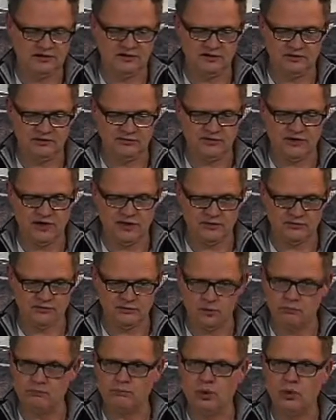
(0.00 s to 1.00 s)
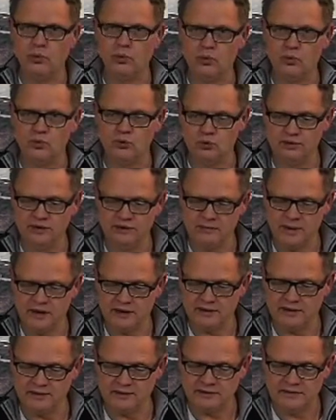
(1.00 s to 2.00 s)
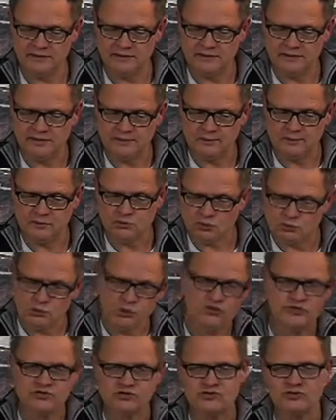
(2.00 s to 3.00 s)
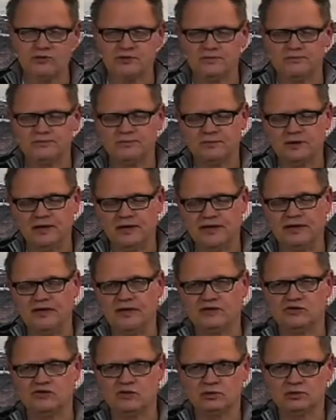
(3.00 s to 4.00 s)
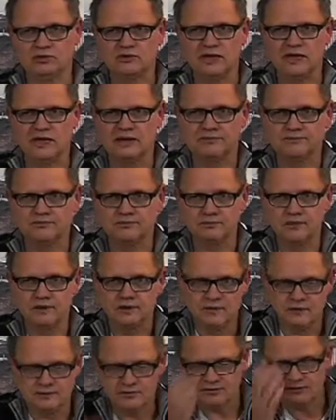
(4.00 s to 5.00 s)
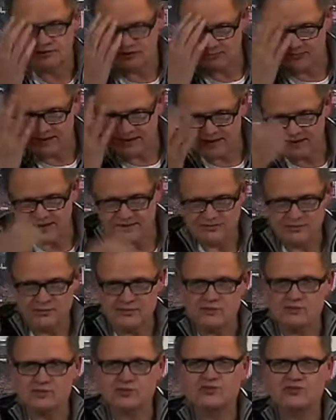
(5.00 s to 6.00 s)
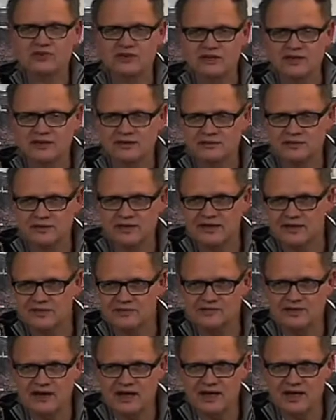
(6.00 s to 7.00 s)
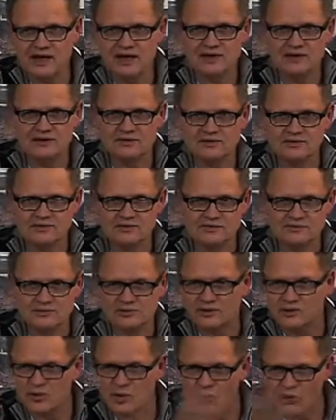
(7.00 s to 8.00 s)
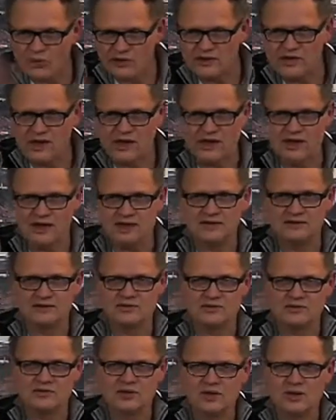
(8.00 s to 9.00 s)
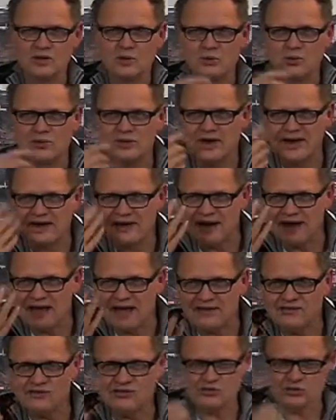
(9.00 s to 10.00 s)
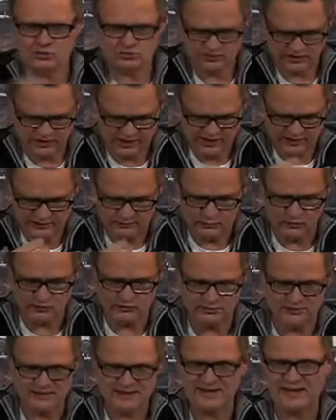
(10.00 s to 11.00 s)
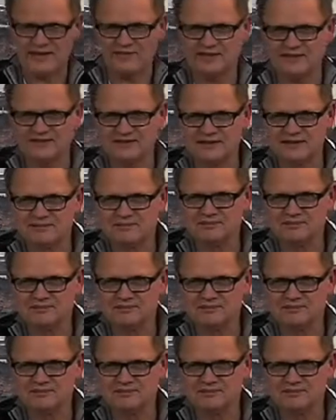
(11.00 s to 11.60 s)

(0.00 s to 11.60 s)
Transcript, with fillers: die Pferde von Baron Ullimann, du musst einen Anzug tragen. Und jetzt mal ehrlich, wenn man so zehn oder elf Jahre alt ist oder neun Jahre alt ist und einen Anzug tragen muss mit Krawatte,